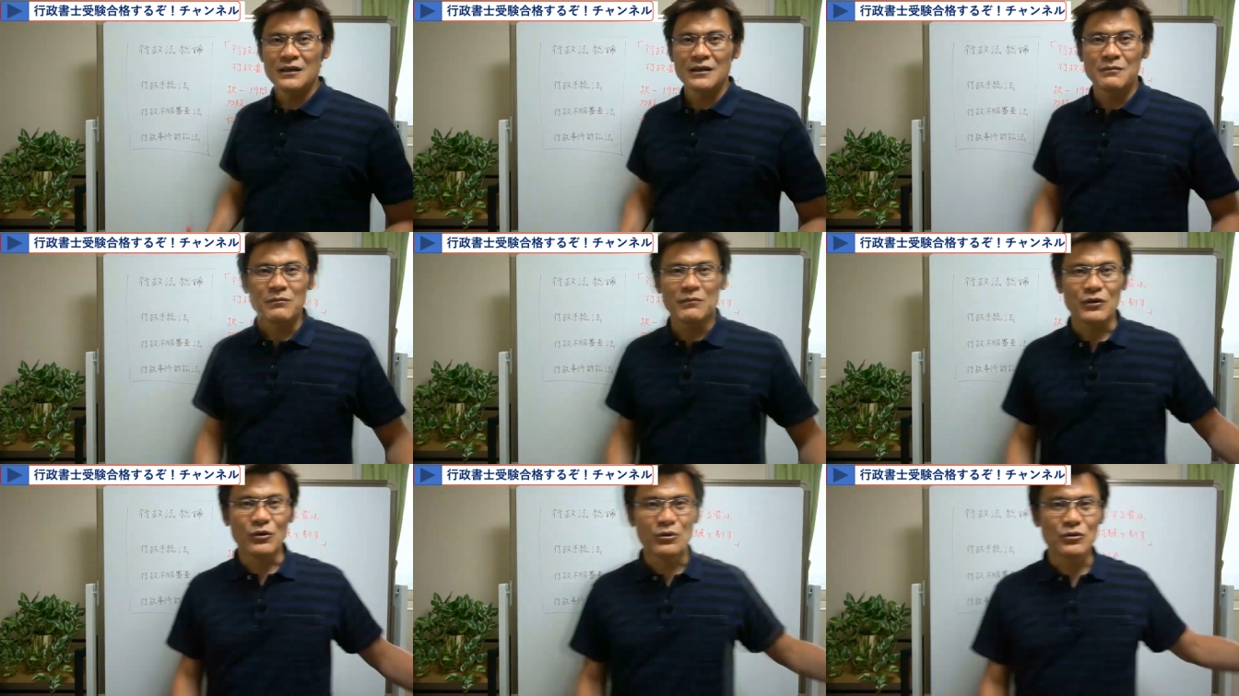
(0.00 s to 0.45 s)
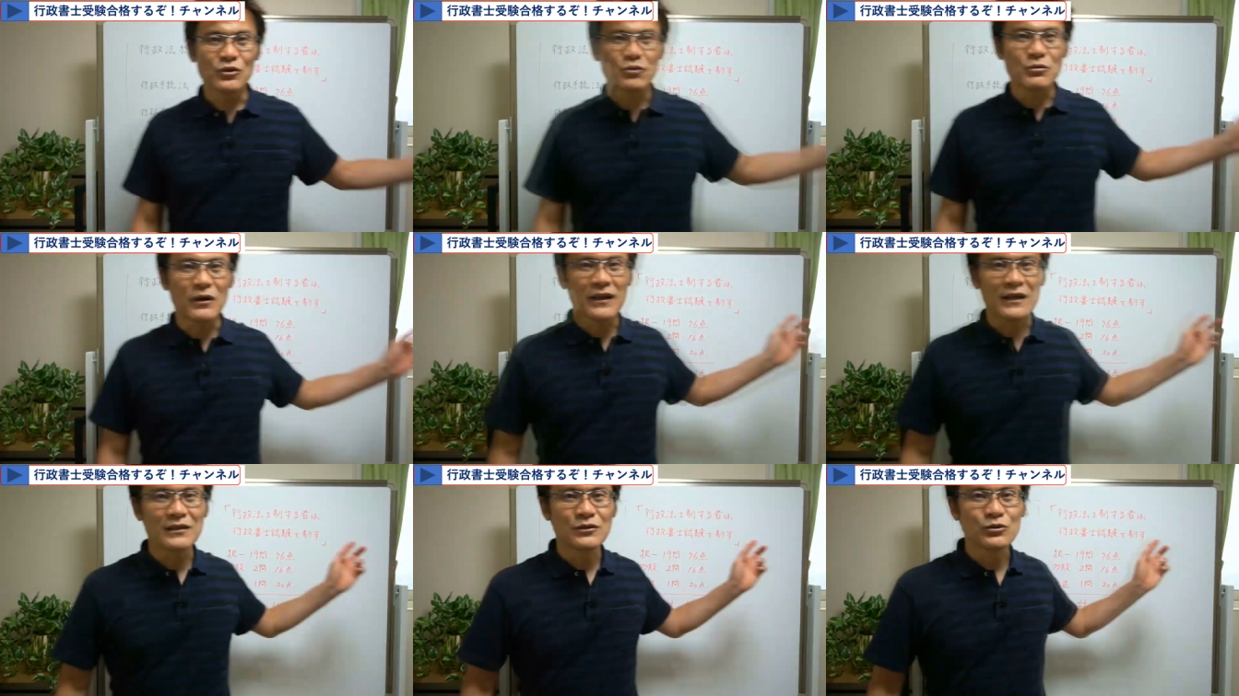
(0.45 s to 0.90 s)
まよく言
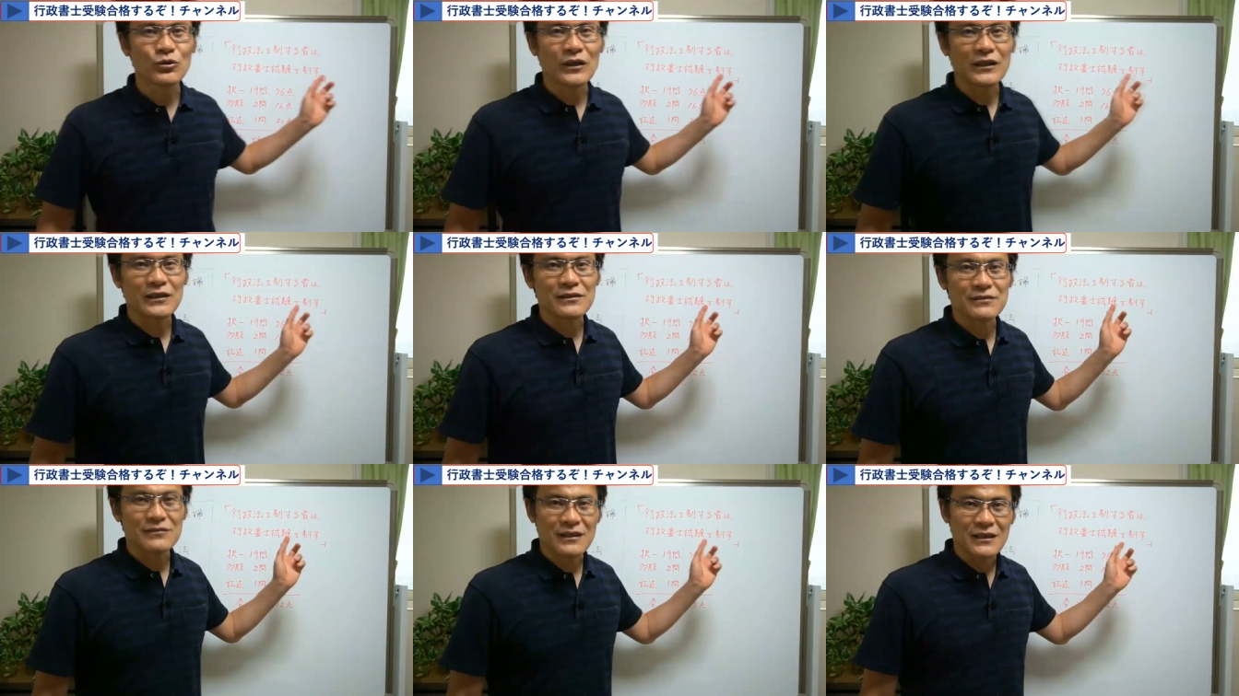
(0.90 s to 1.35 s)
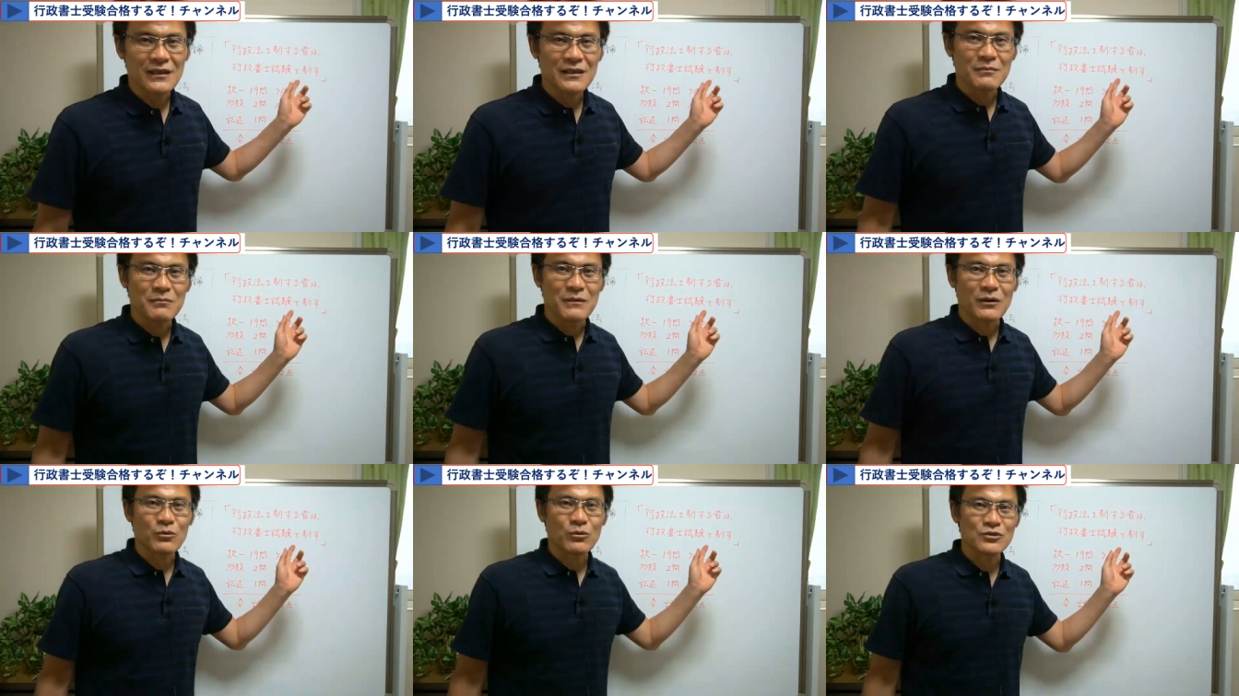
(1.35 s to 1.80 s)
われるのがですね、
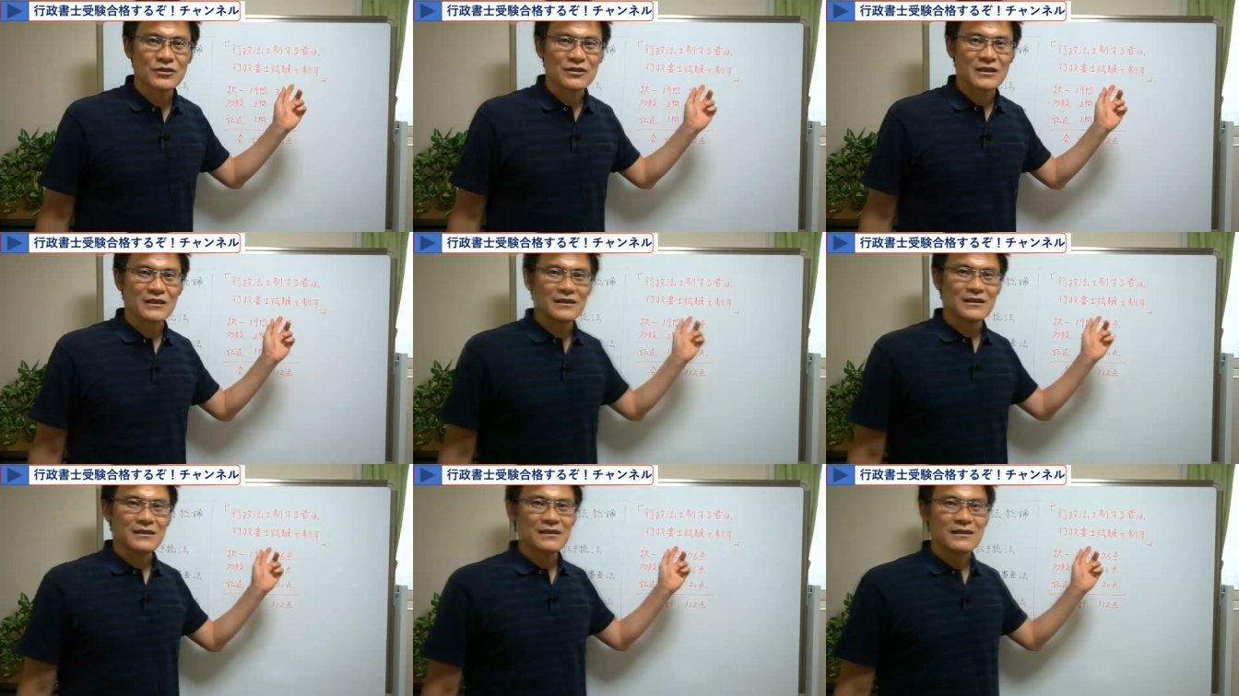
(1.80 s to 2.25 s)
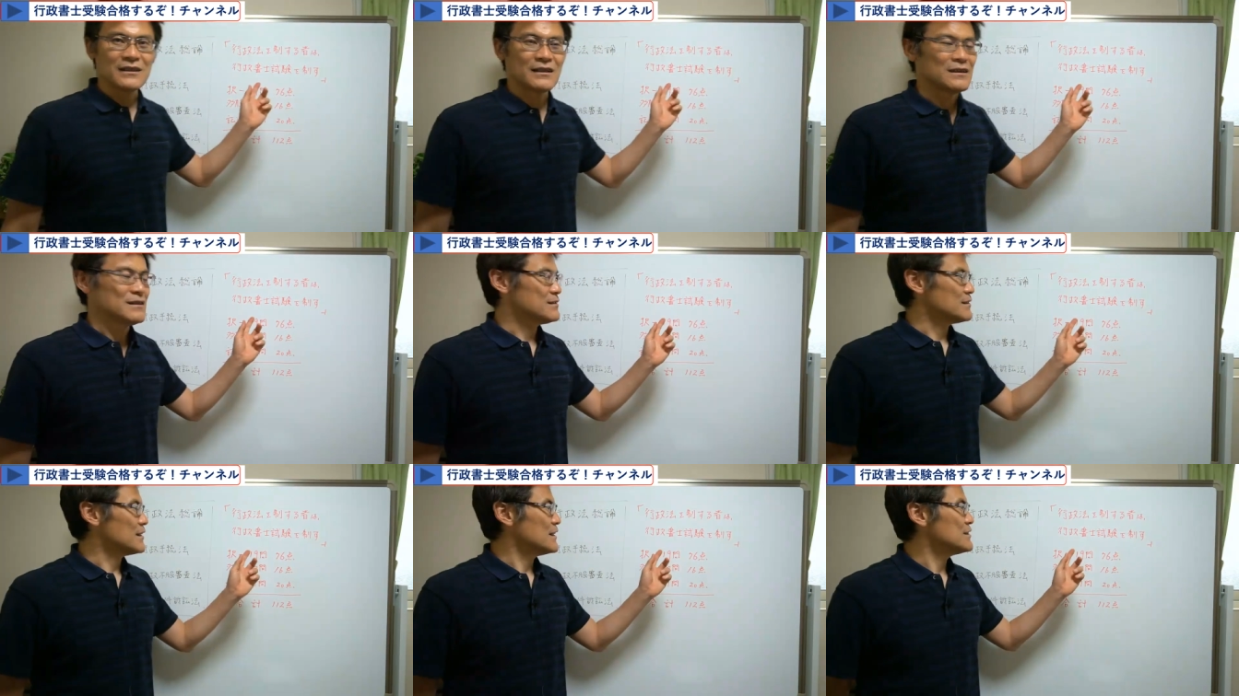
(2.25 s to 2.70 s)
まこちらに
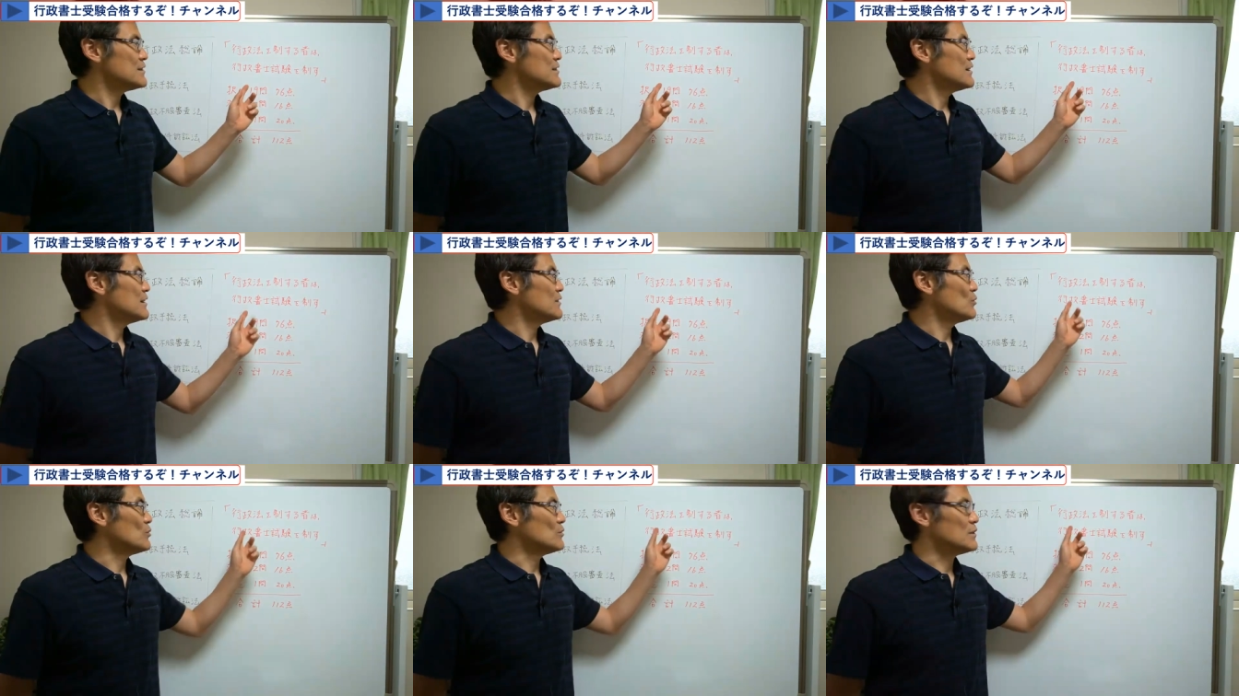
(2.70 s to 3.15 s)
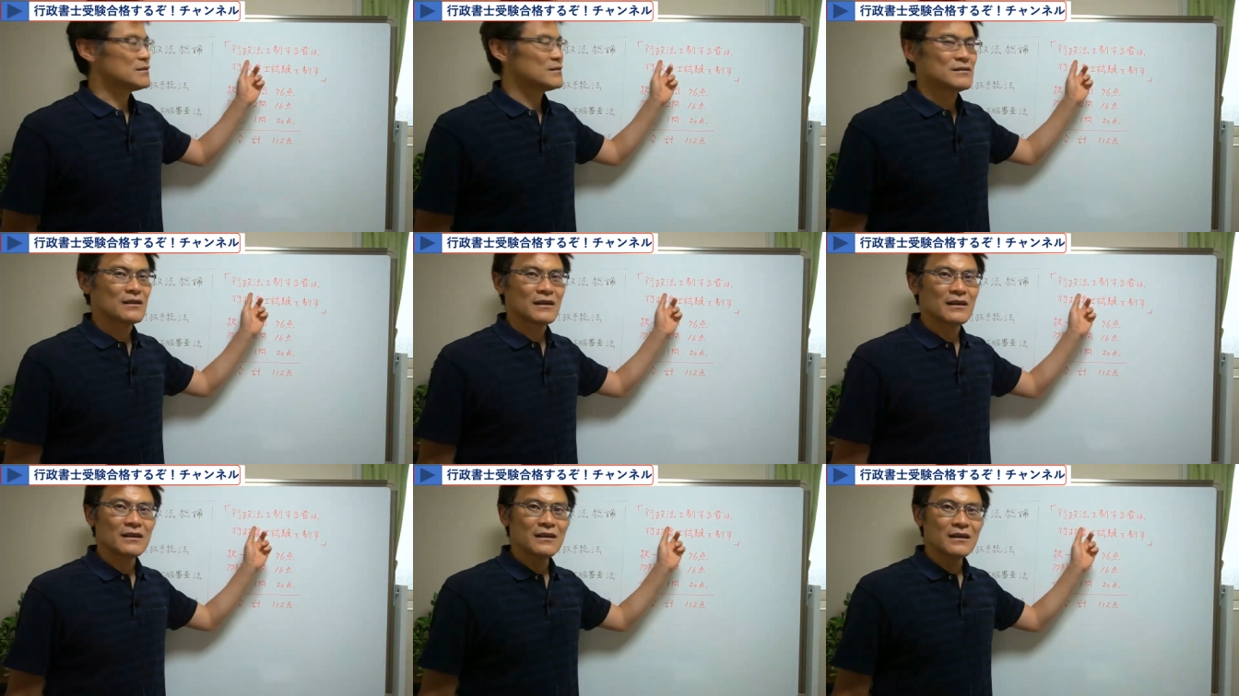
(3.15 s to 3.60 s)
記載しているようにです
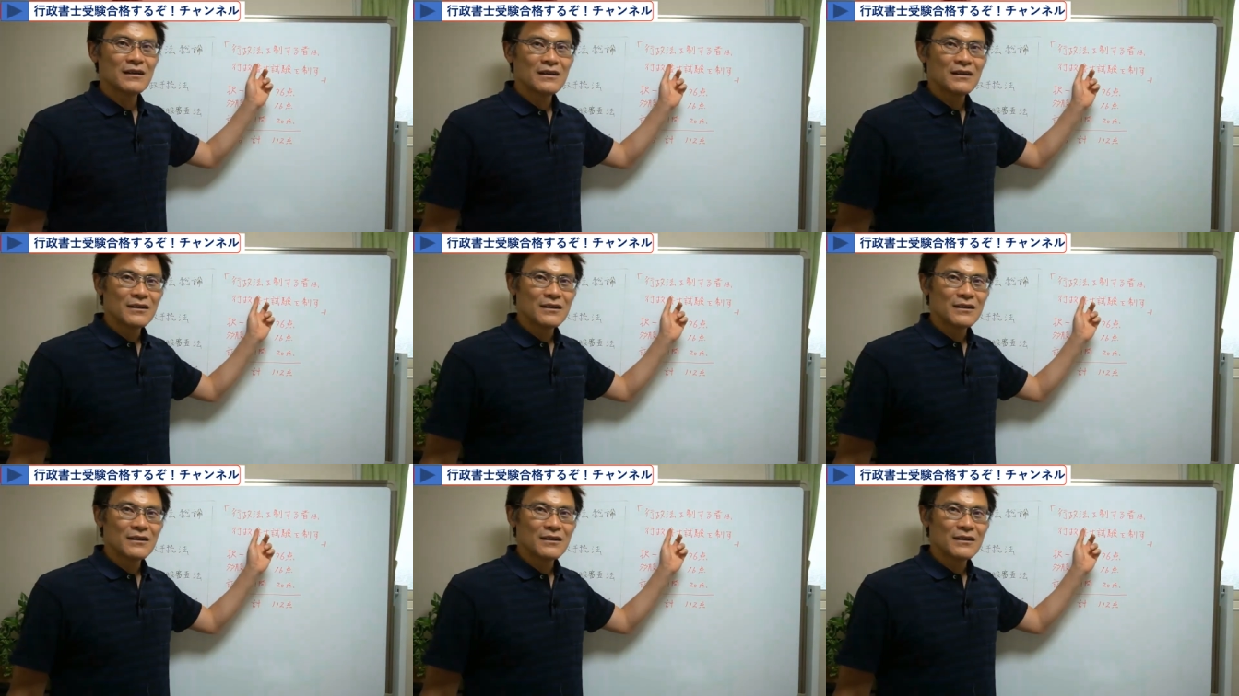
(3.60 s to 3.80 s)
ね、